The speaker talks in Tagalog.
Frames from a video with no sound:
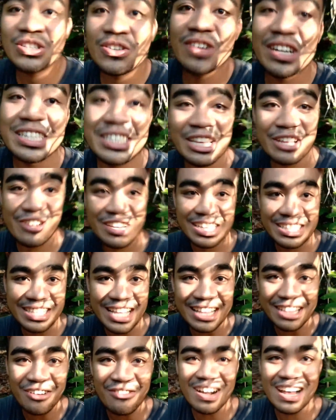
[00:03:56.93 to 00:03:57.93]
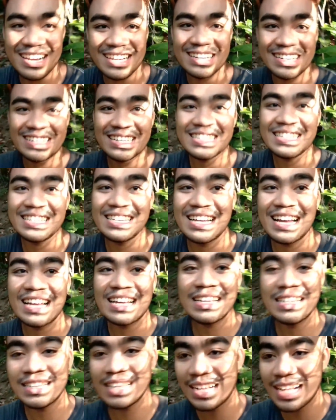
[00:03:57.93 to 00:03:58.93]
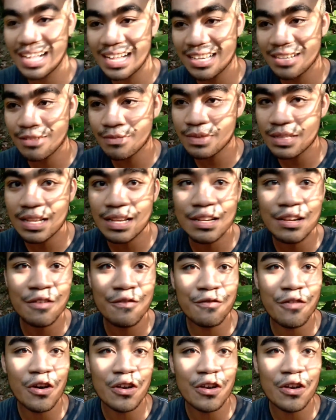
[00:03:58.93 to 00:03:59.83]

So guys, ayun, nagtatawanan kasi nga, naghahanap sila ng